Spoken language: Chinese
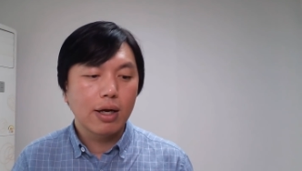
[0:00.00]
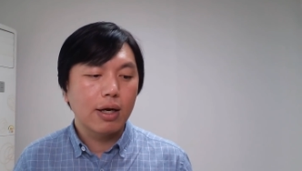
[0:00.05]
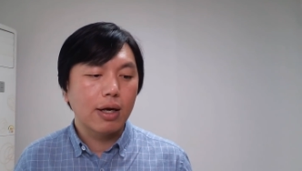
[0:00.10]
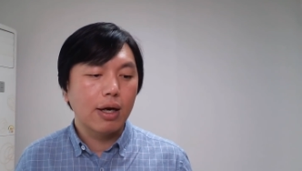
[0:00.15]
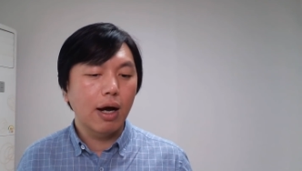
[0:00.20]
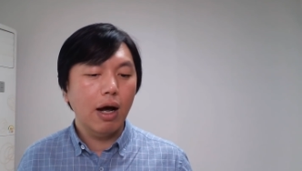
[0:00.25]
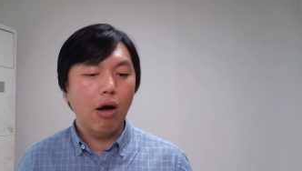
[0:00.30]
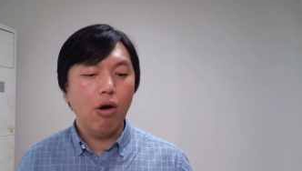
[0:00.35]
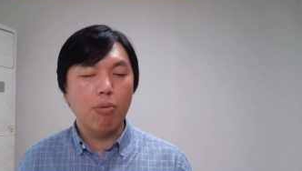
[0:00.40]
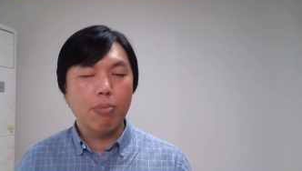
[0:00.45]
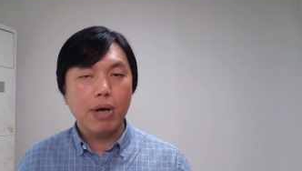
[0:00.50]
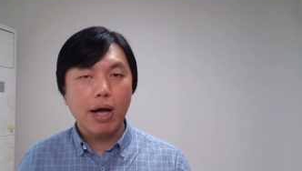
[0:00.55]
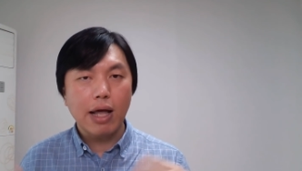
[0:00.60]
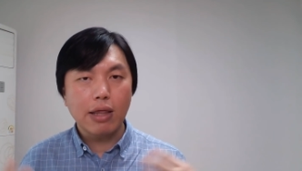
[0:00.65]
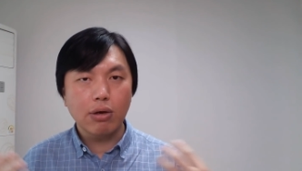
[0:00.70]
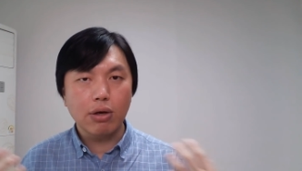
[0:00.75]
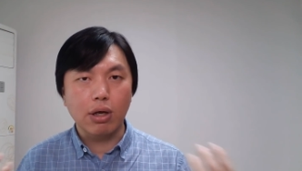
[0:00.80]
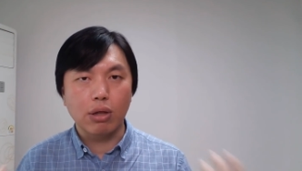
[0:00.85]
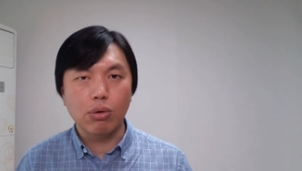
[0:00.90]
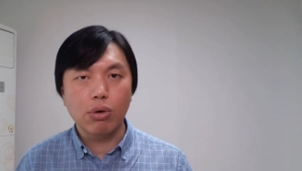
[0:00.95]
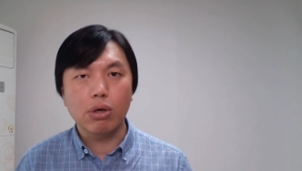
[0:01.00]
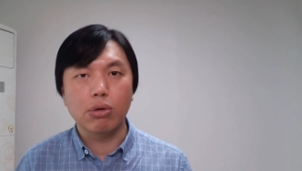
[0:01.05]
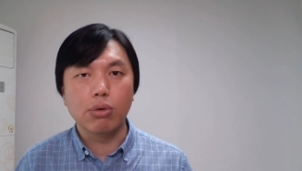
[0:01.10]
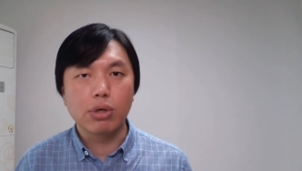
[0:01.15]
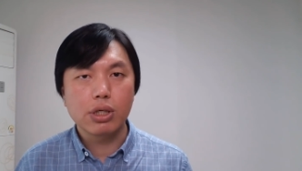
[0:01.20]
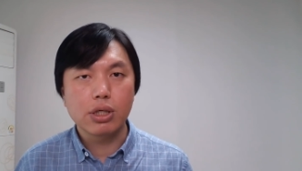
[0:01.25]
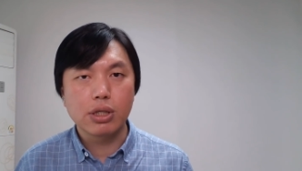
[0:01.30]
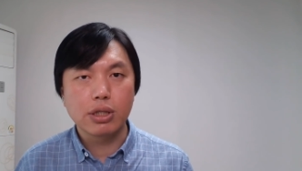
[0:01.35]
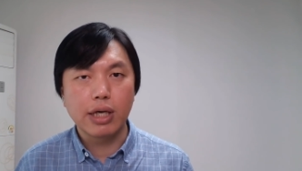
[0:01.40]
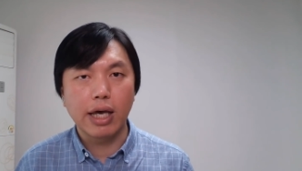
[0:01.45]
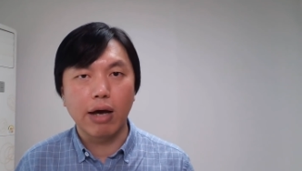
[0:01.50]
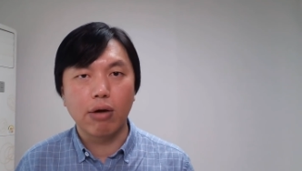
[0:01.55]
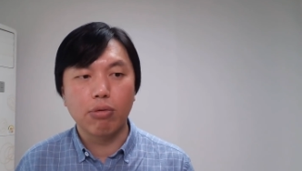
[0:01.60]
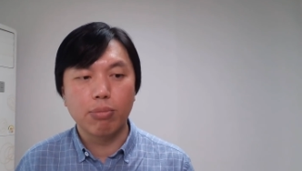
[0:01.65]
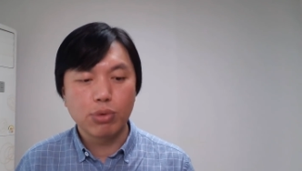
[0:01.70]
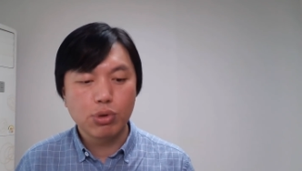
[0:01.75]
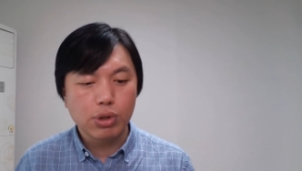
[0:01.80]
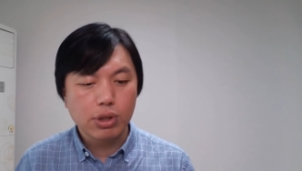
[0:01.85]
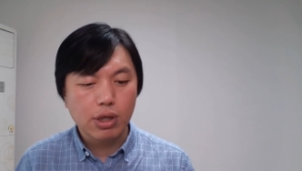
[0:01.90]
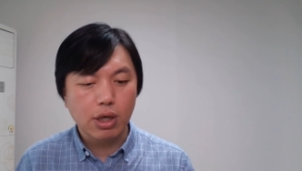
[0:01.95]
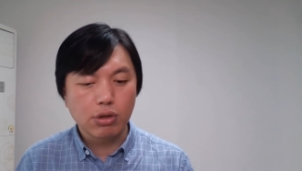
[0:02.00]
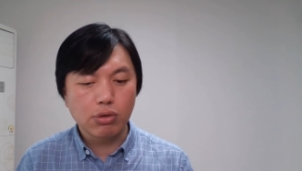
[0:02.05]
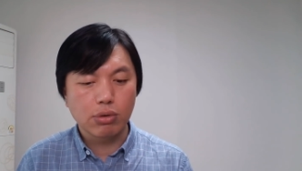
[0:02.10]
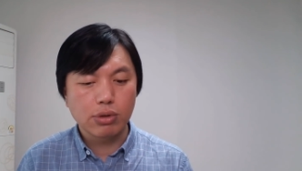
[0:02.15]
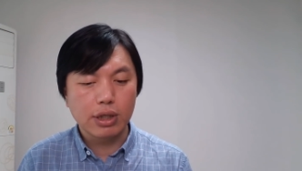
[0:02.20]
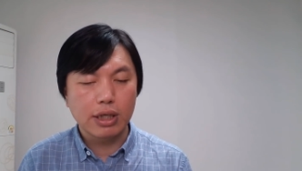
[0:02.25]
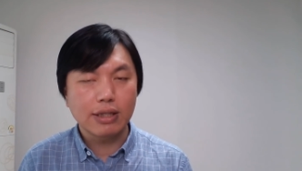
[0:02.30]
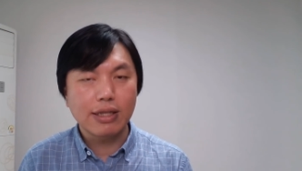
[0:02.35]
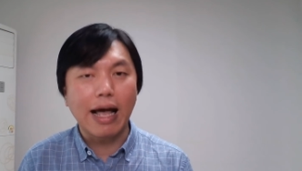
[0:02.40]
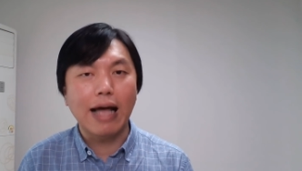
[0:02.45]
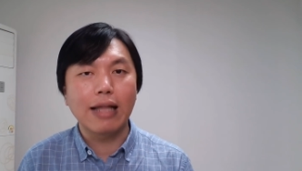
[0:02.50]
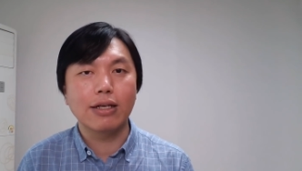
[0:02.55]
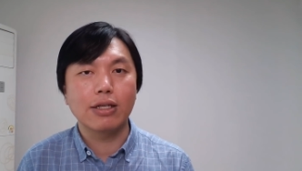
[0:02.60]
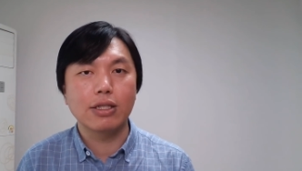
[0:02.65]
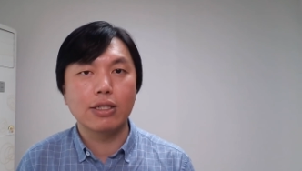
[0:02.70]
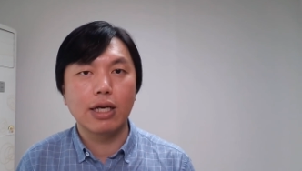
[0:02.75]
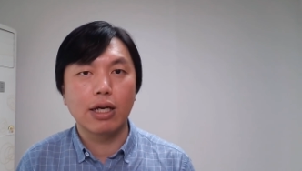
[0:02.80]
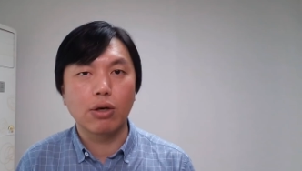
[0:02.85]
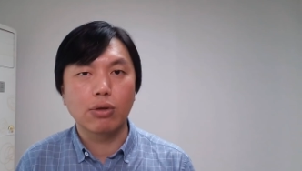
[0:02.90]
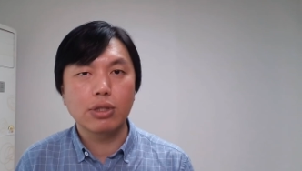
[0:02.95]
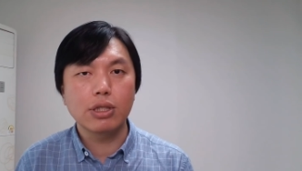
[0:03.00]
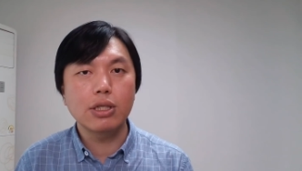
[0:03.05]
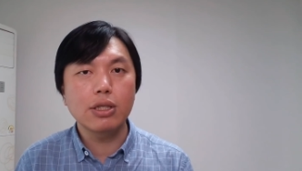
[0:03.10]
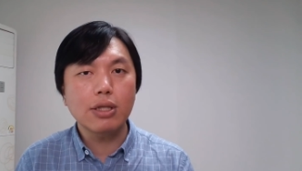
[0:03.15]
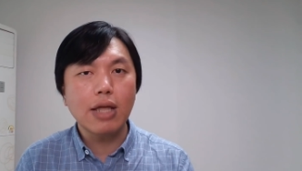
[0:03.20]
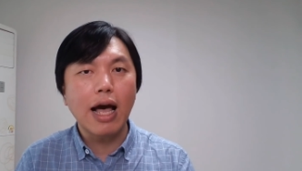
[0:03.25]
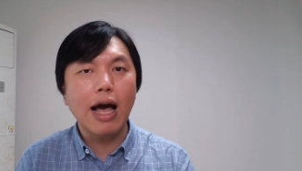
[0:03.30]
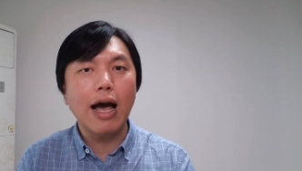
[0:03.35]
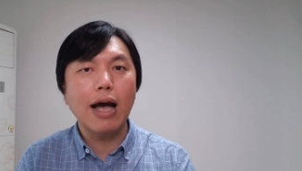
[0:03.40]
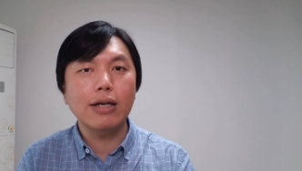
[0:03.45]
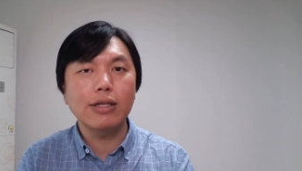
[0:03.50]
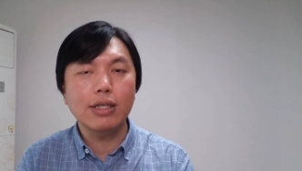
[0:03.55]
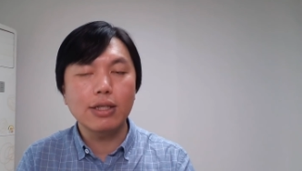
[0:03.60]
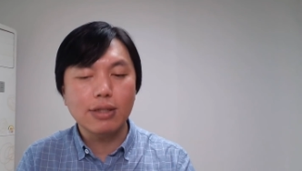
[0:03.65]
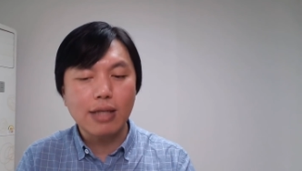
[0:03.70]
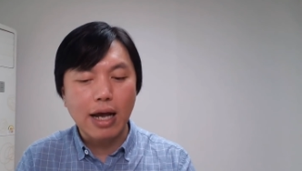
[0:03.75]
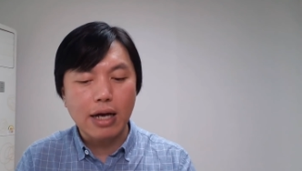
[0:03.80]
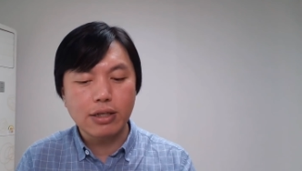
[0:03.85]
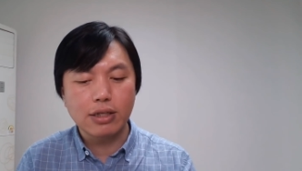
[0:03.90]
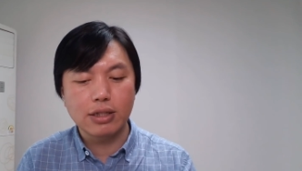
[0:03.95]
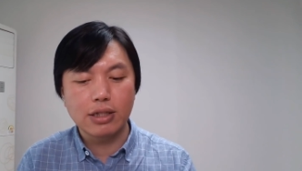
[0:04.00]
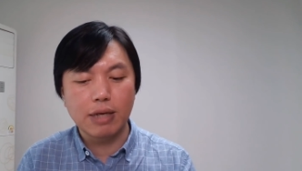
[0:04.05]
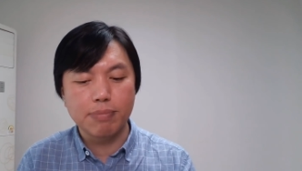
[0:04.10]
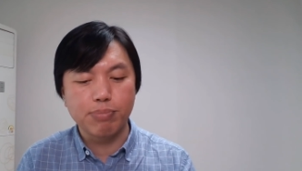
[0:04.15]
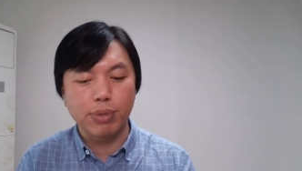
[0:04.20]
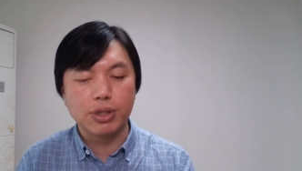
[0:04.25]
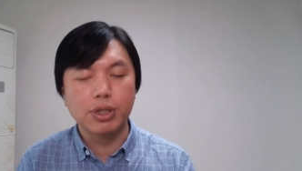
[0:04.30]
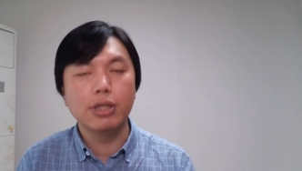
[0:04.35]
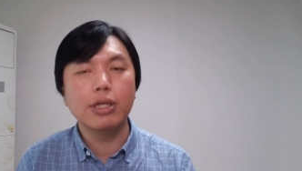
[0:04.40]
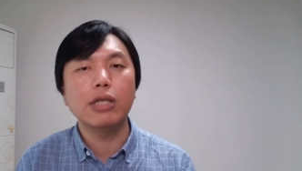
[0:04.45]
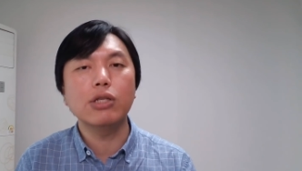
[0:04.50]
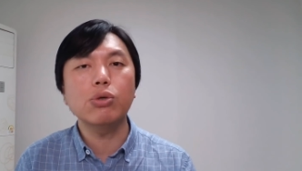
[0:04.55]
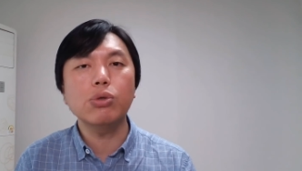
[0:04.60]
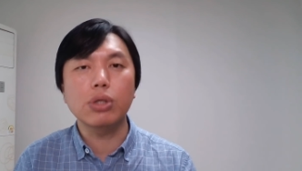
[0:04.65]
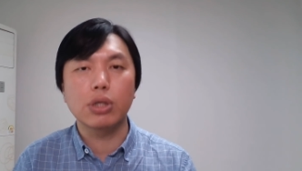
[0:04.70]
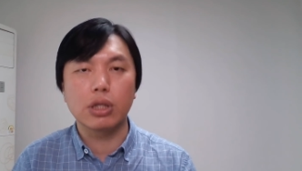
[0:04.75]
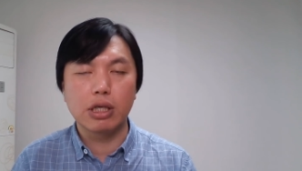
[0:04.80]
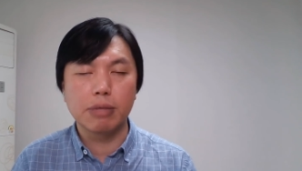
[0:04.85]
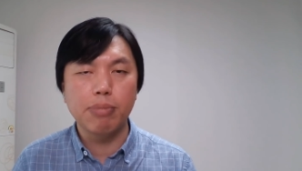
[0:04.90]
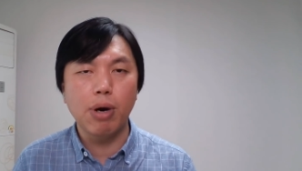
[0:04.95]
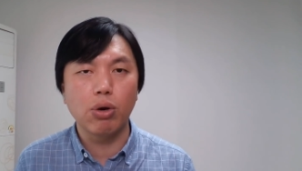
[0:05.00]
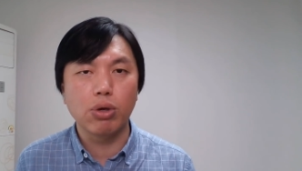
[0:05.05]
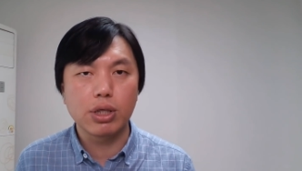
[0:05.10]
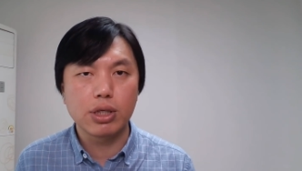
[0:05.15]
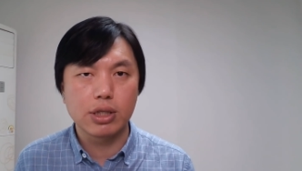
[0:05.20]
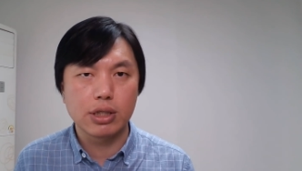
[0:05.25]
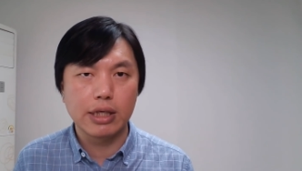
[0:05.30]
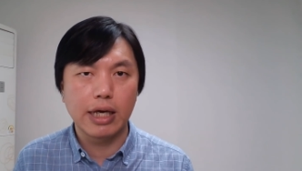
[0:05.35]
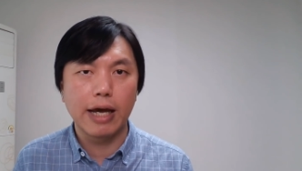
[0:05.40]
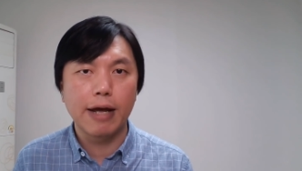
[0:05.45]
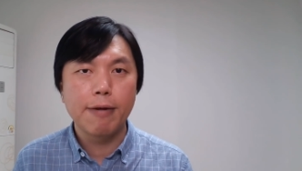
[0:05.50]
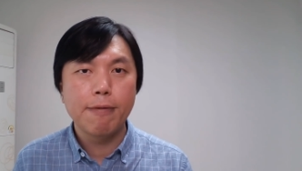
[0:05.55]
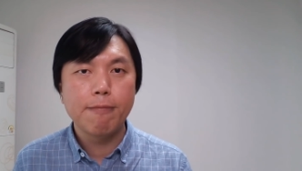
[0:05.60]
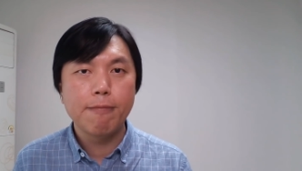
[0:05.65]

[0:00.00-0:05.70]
然后我们看到很多很多事件，我们去称颂这些大的事件以后，其实它这个大事件本身它就是一个暴力事件，